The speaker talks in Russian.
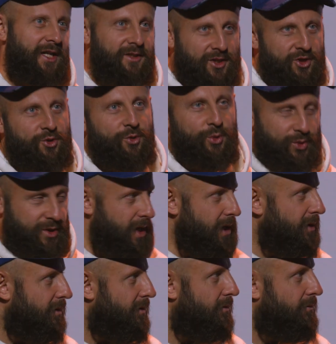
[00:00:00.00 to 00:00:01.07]
еще
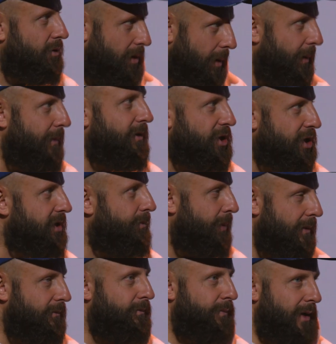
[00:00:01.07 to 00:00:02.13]
людей, вот я прям даже,
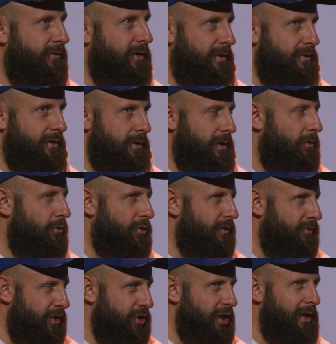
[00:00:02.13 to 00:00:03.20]
правда, говорю, не
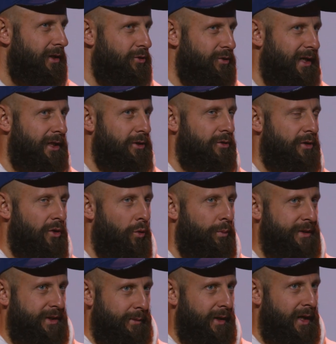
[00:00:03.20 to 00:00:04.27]
встречал, людей, которые
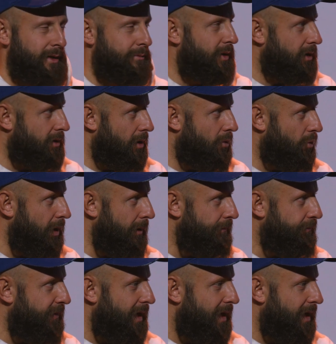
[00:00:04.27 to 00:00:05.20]
употребляли бы алкоголь,